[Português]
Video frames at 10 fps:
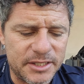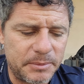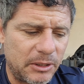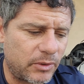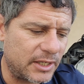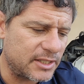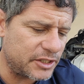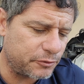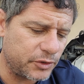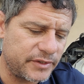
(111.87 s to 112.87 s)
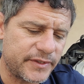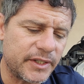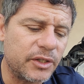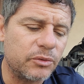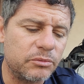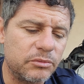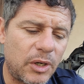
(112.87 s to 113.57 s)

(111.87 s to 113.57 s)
pela qualidade de fundição,